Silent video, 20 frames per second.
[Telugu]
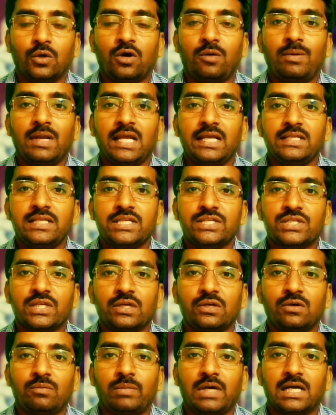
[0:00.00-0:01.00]

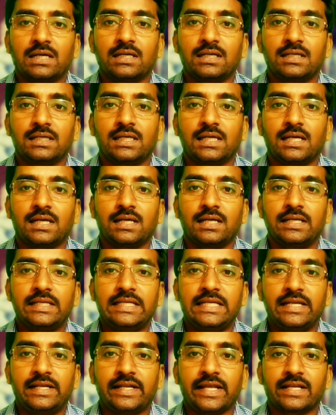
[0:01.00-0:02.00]
గ్లోబలైజేషన్లో భాగంగా
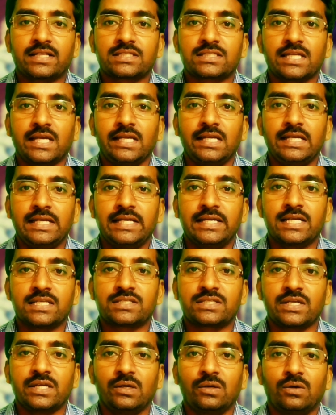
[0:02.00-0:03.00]
ఈ టెక్స్టైల్
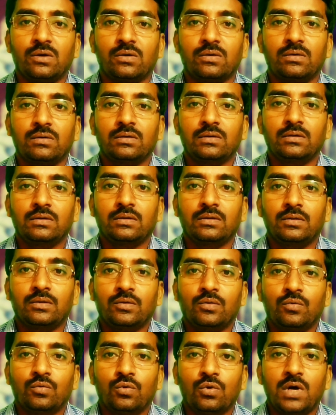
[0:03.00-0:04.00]
ఇండస్ట్రీలో
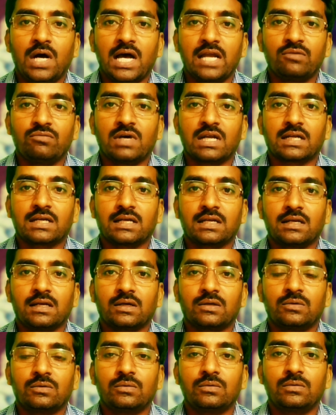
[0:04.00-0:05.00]
వుహాన్
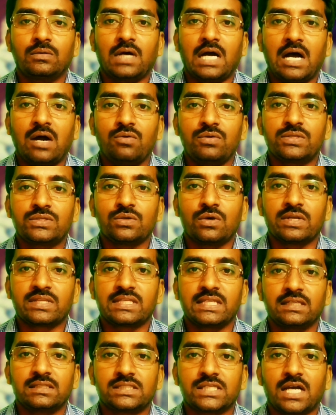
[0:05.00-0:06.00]
వర్కర్లకు
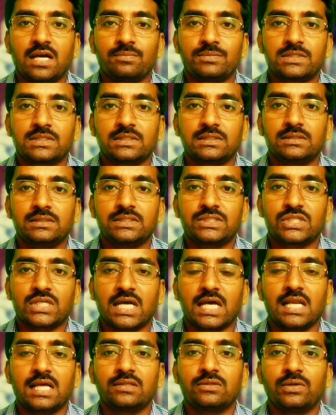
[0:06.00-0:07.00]
అవుట్సోర్సింగ్ జాబ్స్
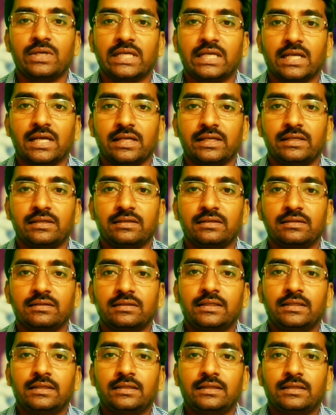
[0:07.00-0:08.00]
చాలా దొరికాయి
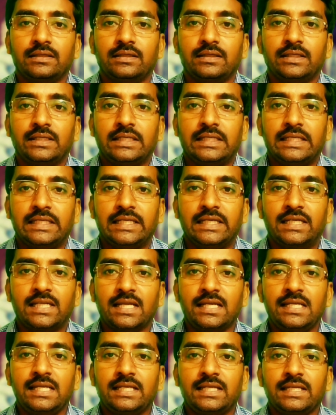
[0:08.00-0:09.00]

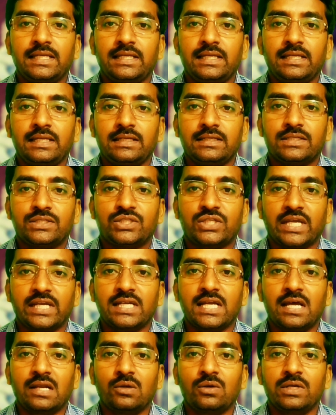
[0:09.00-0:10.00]
ఇటలీకి
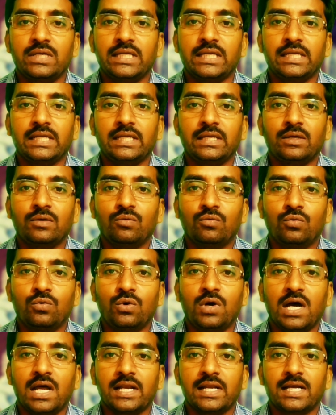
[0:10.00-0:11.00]
చైనాలోని
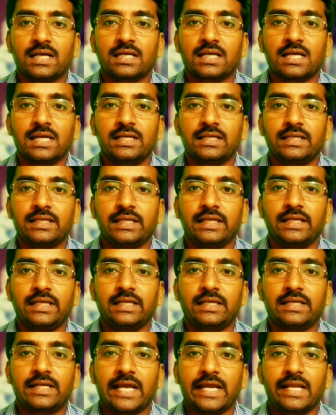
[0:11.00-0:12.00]
వుహాన్ నగరానికి
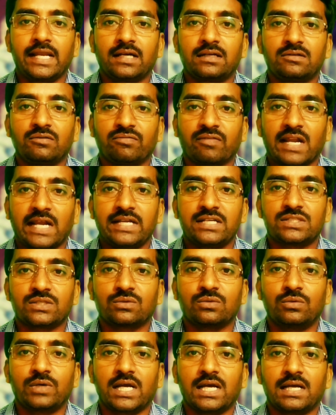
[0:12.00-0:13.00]
డైరెక్ట్ ఫ్లైట్స్
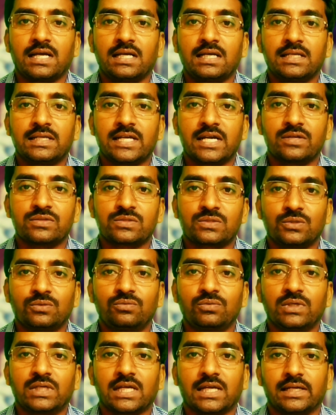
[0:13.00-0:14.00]
కూడా నడుస్తూ
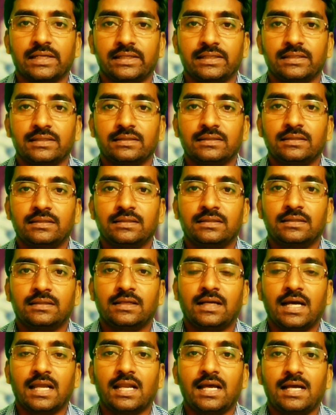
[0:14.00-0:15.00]
ఉంటాయి
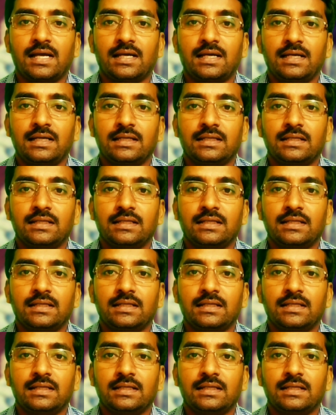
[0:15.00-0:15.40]
అలా